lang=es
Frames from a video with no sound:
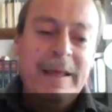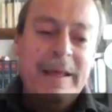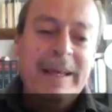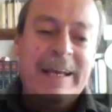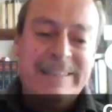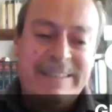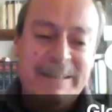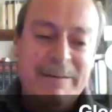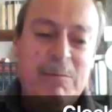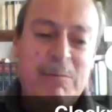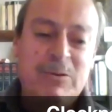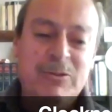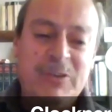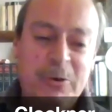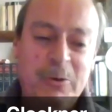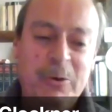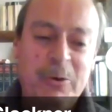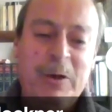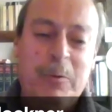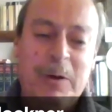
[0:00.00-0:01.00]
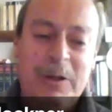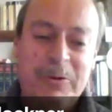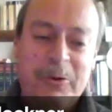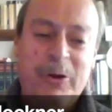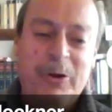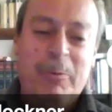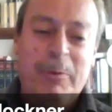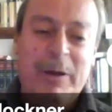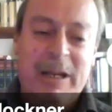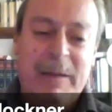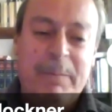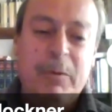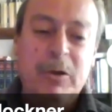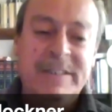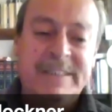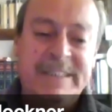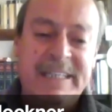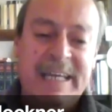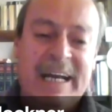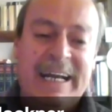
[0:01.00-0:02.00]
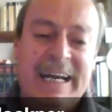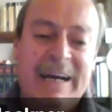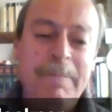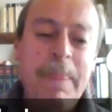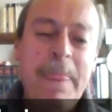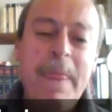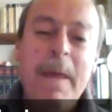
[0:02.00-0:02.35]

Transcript: estábamos en un encuentro de novela policíaca,